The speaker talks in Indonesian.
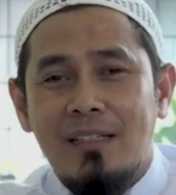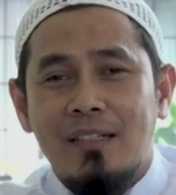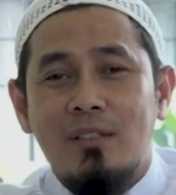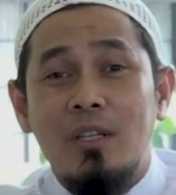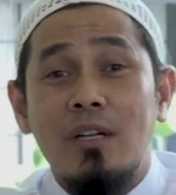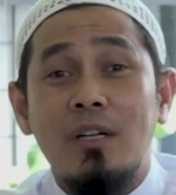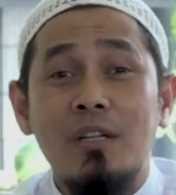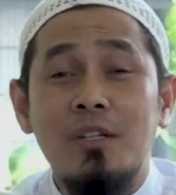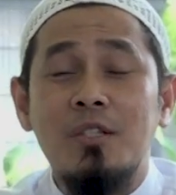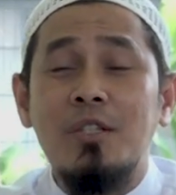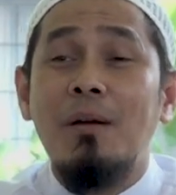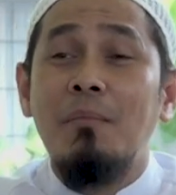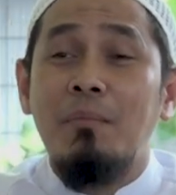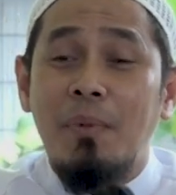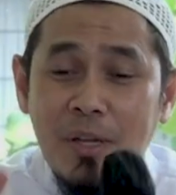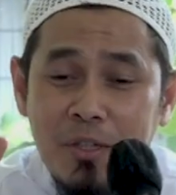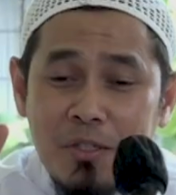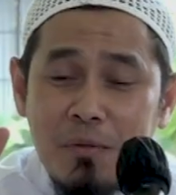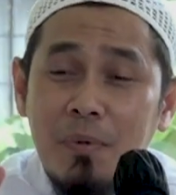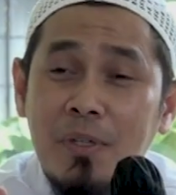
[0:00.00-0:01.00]
Jadi
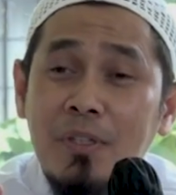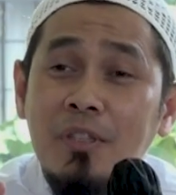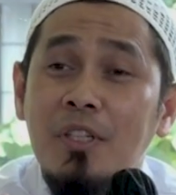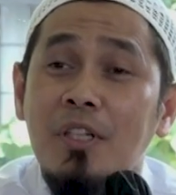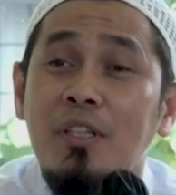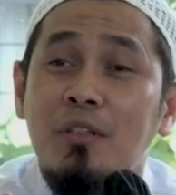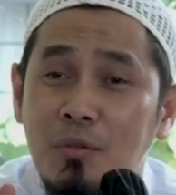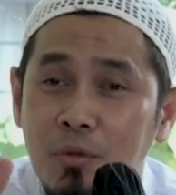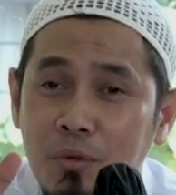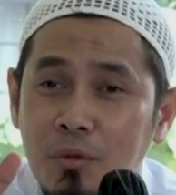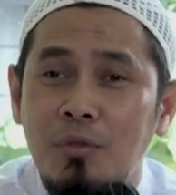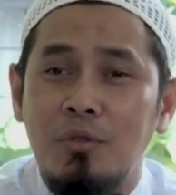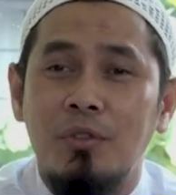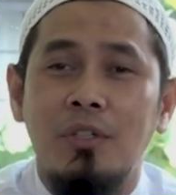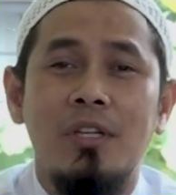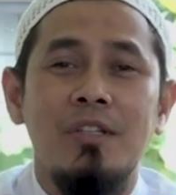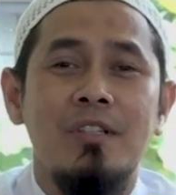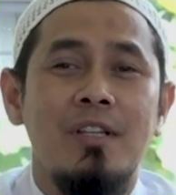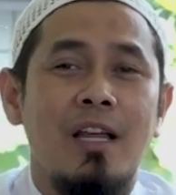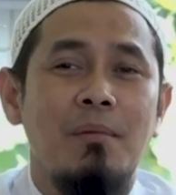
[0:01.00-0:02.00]
sampai seperti itu
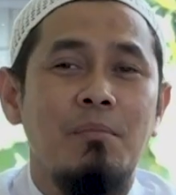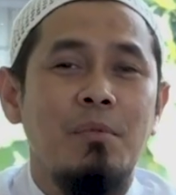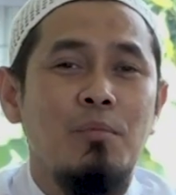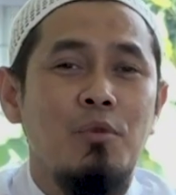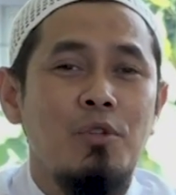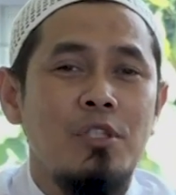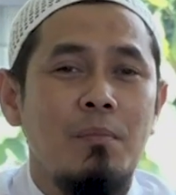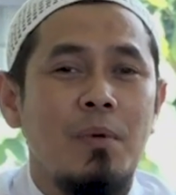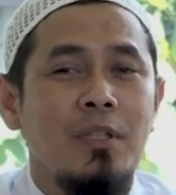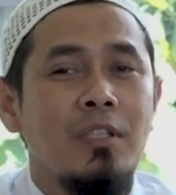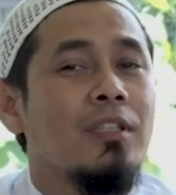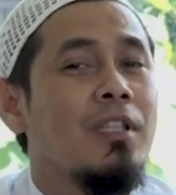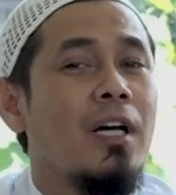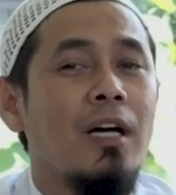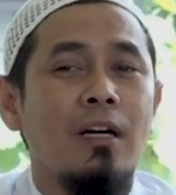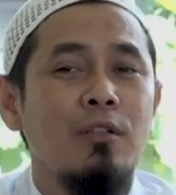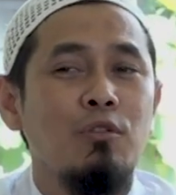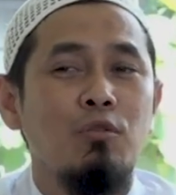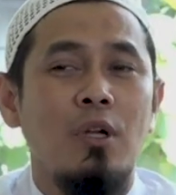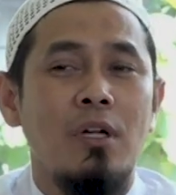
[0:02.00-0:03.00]
Islam ibu sama
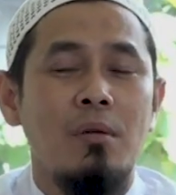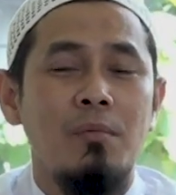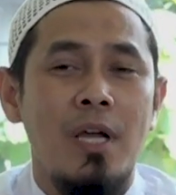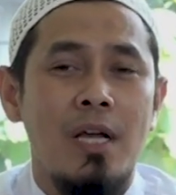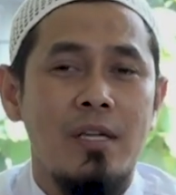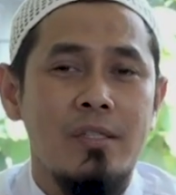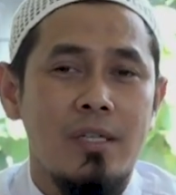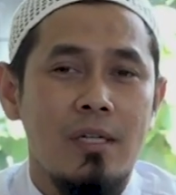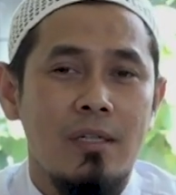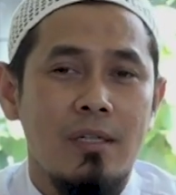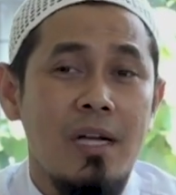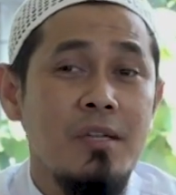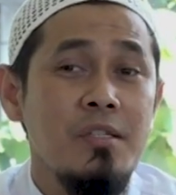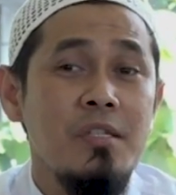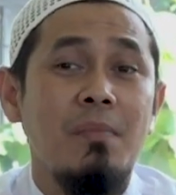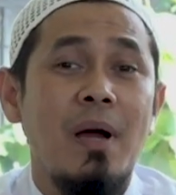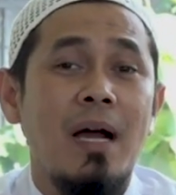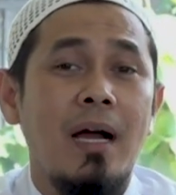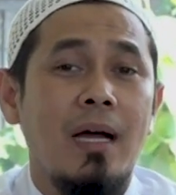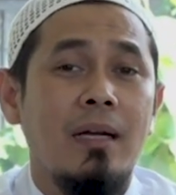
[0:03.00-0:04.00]
tetangga itu luar biasa
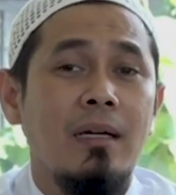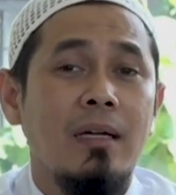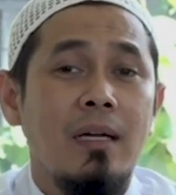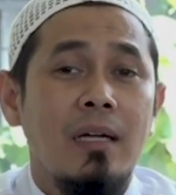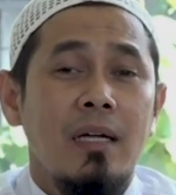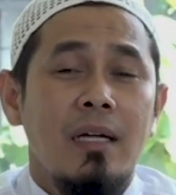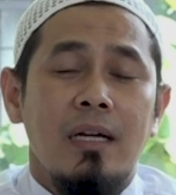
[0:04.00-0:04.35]
kasih makan.